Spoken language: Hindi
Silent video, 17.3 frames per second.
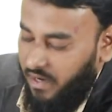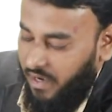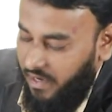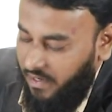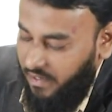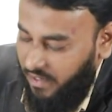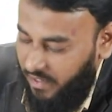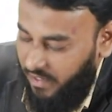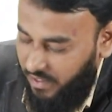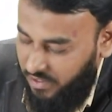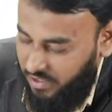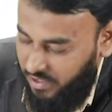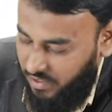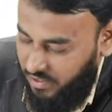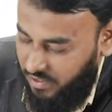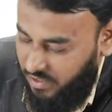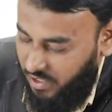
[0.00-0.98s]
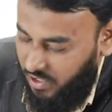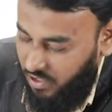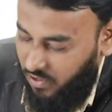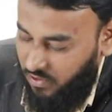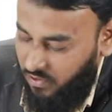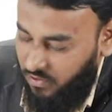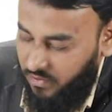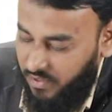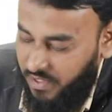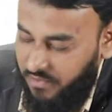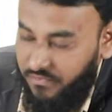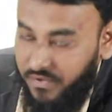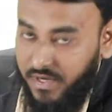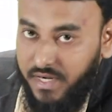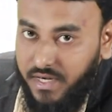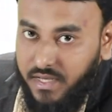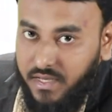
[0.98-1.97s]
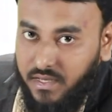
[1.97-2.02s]
इंटीग्रेशन जीरो टू
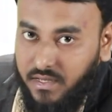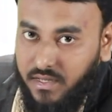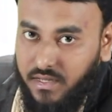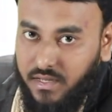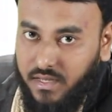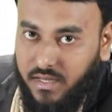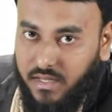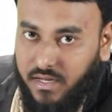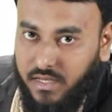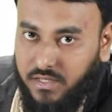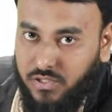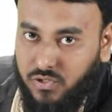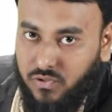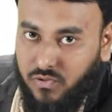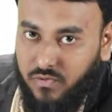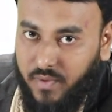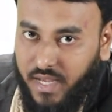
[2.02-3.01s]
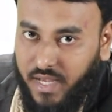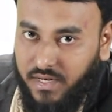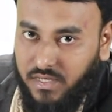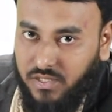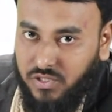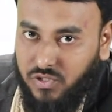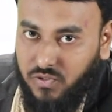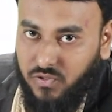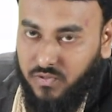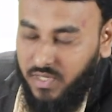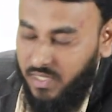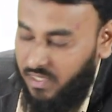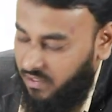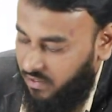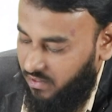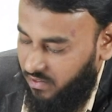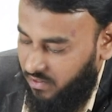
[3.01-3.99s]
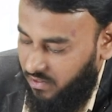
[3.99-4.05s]
इन्फिनिटी ई रेस टू माइनस टू टी
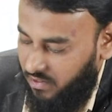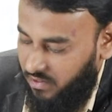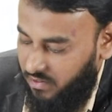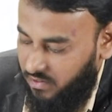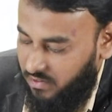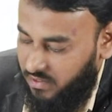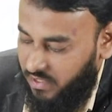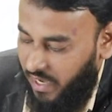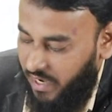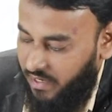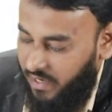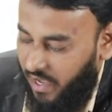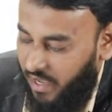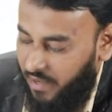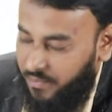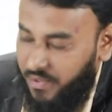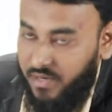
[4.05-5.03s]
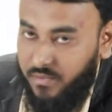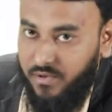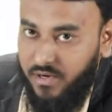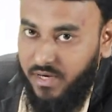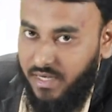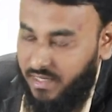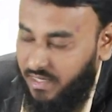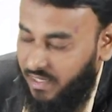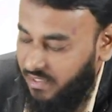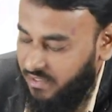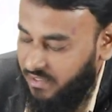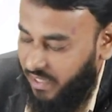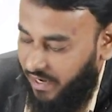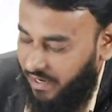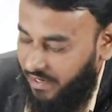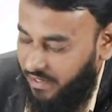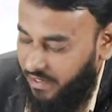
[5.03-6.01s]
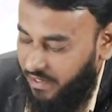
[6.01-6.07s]
साइन हाइपरबोलिक टी
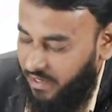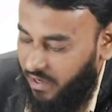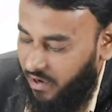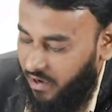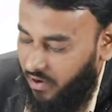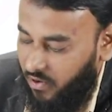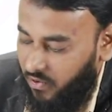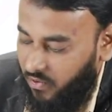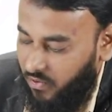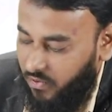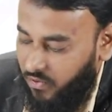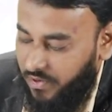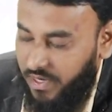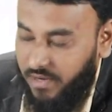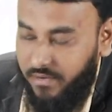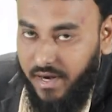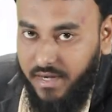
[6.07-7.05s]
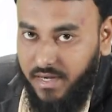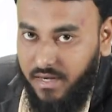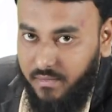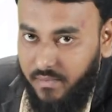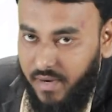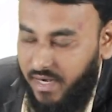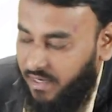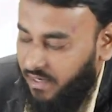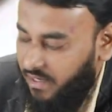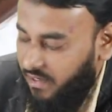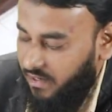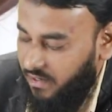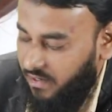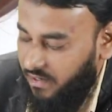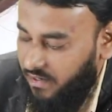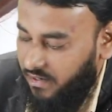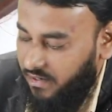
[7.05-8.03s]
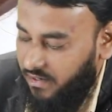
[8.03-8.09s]
साइन टी ओल डिवाइडेड बाई टी
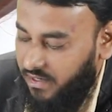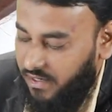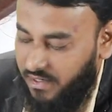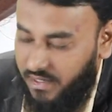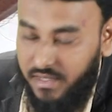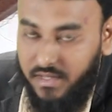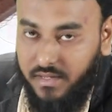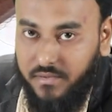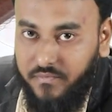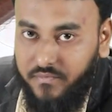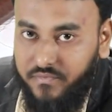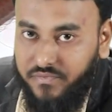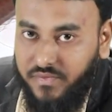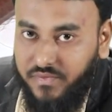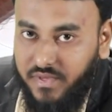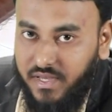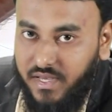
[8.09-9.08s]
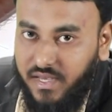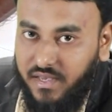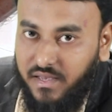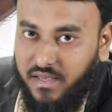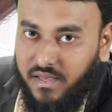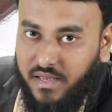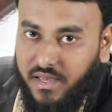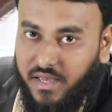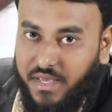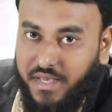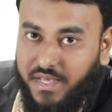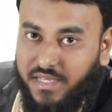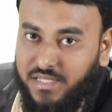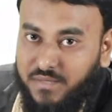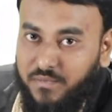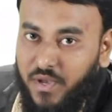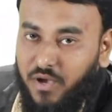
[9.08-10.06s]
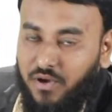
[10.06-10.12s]
डी टी ठीक है
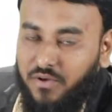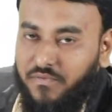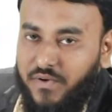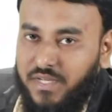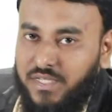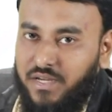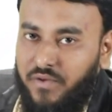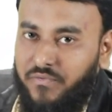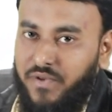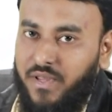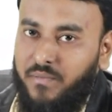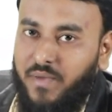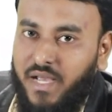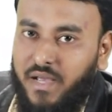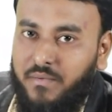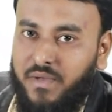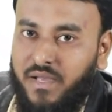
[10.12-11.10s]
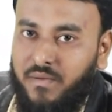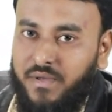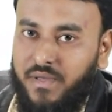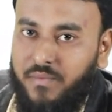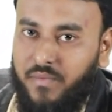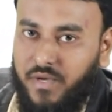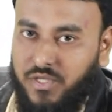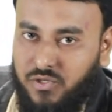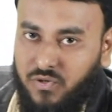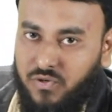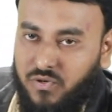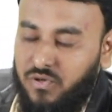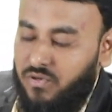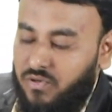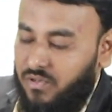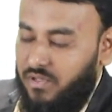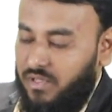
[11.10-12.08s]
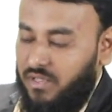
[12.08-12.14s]
इसमें और फर्स्ट शिफ्टिंग में कभी कभी बच्चों को
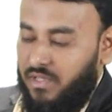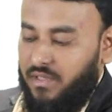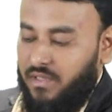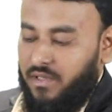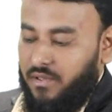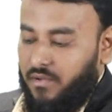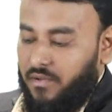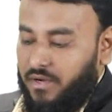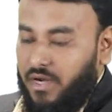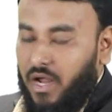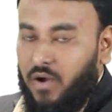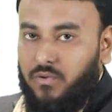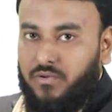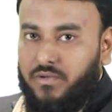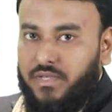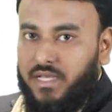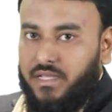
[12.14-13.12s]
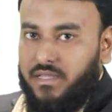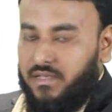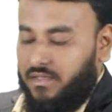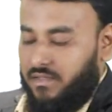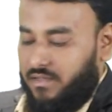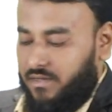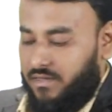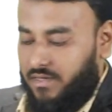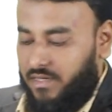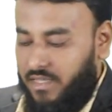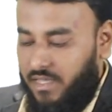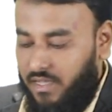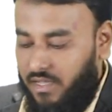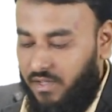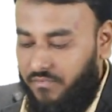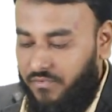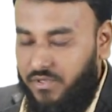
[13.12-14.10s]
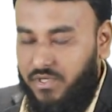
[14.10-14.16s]
डाउट हो जाता है ठीक है
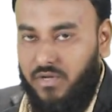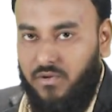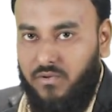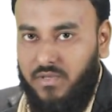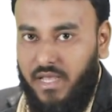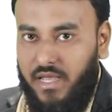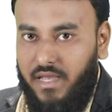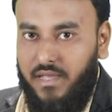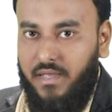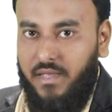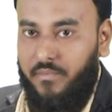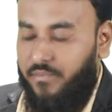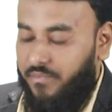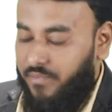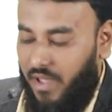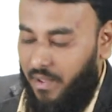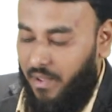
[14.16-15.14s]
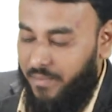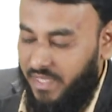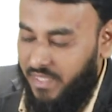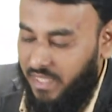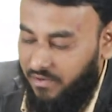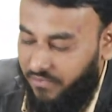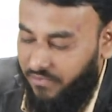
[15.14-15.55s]
कन्फ्यूजन होता है कि अभी तक